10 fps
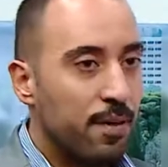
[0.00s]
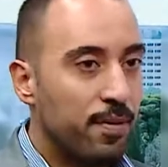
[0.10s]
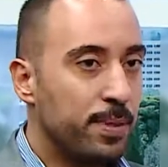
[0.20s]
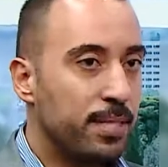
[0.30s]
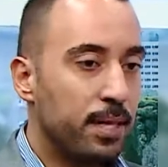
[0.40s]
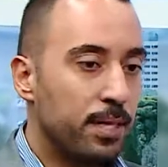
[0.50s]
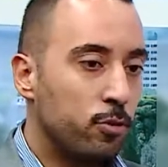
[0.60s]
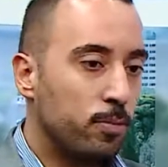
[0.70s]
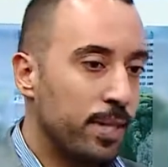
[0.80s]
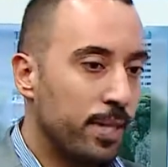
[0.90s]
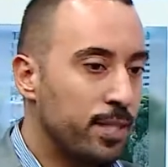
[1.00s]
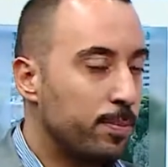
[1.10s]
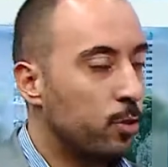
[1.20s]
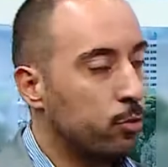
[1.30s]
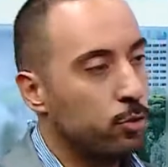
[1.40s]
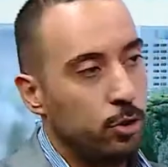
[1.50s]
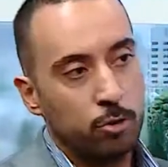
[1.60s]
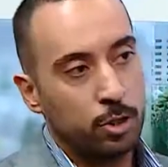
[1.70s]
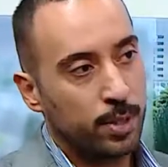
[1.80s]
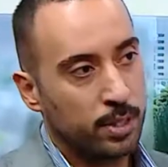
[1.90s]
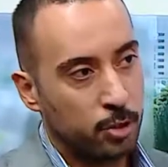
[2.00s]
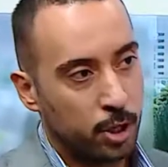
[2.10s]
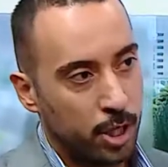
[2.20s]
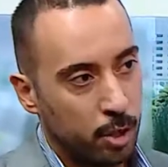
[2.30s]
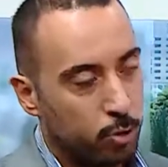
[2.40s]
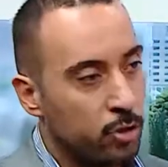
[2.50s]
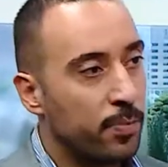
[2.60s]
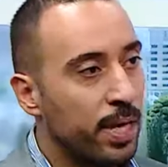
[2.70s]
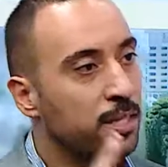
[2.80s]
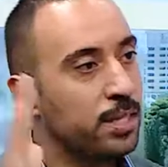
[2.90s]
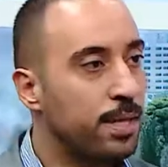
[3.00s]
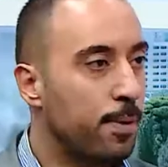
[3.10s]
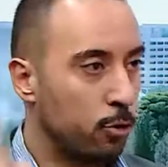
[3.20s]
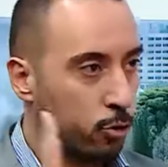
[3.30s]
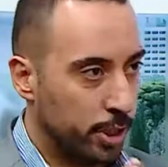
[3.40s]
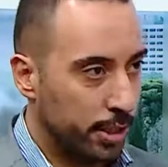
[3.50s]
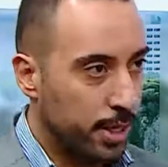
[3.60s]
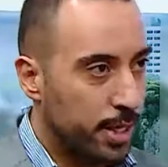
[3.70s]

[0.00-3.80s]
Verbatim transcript: فبيصل انه مثلا نسبه الدهون عنده 18 كيلو بجسمه من اصل 27